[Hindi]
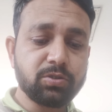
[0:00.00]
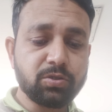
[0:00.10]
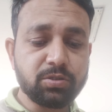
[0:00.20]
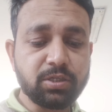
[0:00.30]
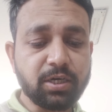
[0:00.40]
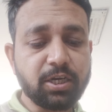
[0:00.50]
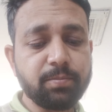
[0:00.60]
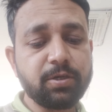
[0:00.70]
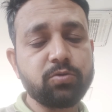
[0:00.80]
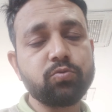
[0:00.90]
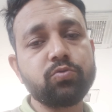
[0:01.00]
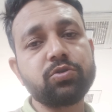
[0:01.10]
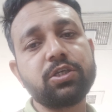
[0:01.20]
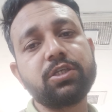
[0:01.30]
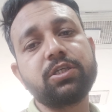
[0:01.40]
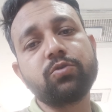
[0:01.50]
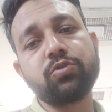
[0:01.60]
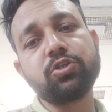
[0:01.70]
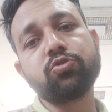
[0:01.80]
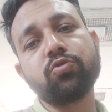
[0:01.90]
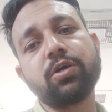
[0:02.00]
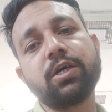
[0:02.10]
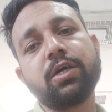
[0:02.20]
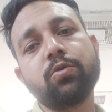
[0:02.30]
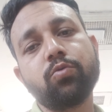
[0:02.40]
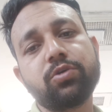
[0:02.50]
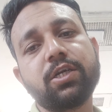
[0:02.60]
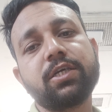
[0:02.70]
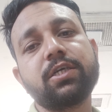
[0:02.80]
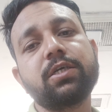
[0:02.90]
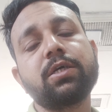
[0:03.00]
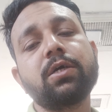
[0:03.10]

तो तकरीबन उसकी ड्यूटी जो है होटल की